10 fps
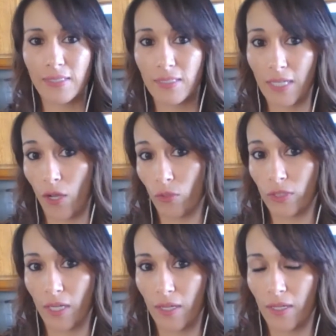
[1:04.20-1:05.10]
es la
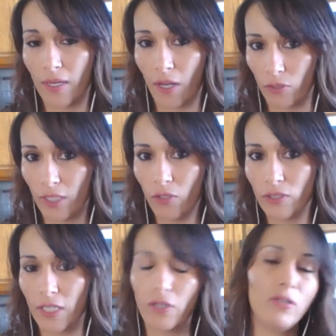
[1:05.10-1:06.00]
otra, la otra
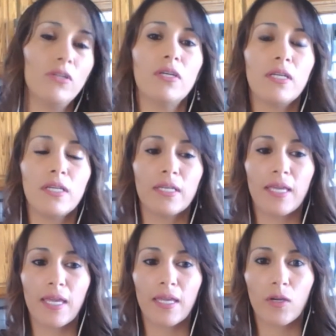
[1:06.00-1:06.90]
cosa, ¿no?
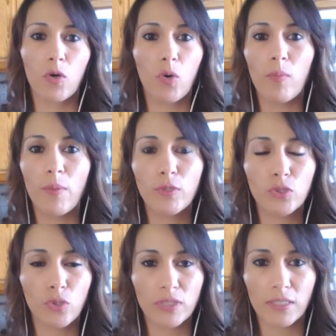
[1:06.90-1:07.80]
Que comemos
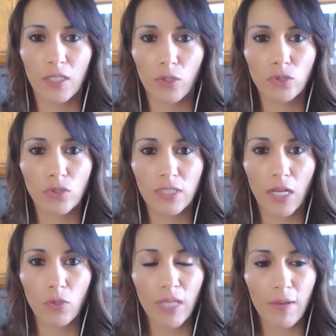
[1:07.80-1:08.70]
cosas que no son
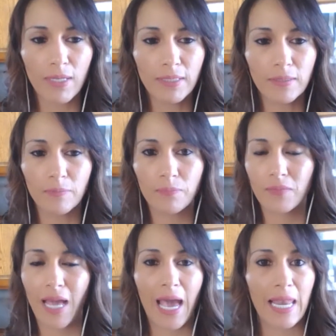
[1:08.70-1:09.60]
saludables
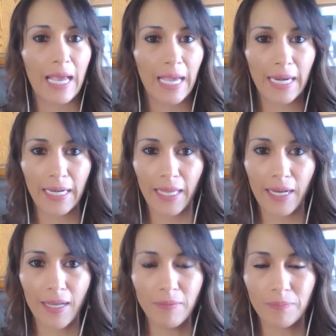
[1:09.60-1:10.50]
a la
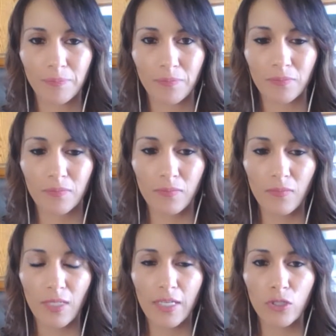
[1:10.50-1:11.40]
carrera.
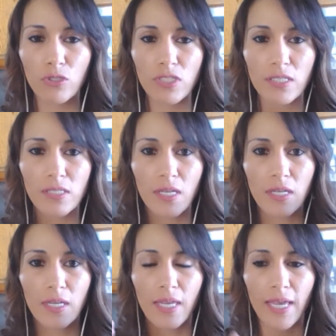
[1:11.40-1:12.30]
Entonces,
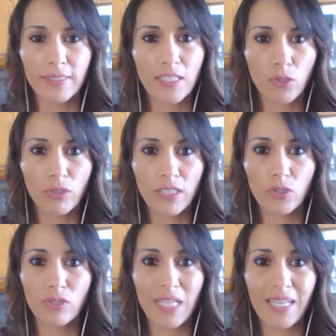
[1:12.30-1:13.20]
estas cosas
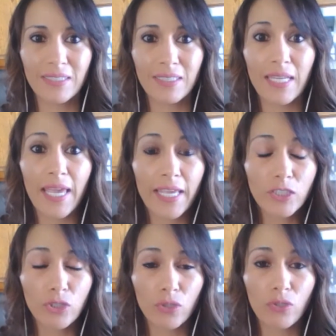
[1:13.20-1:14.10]
nos han
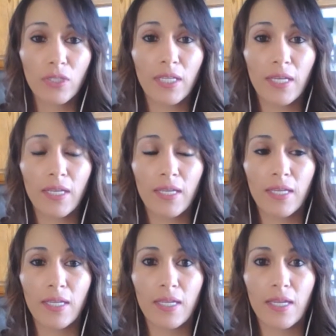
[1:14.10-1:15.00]
hecho que
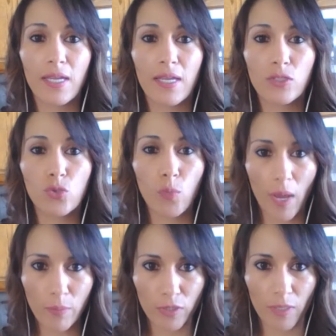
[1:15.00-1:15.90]

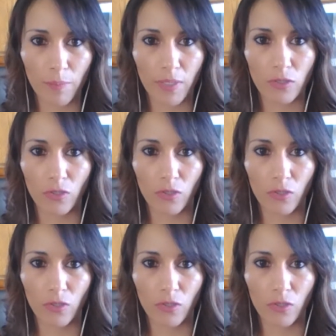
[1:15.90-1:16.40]
subamos de peso.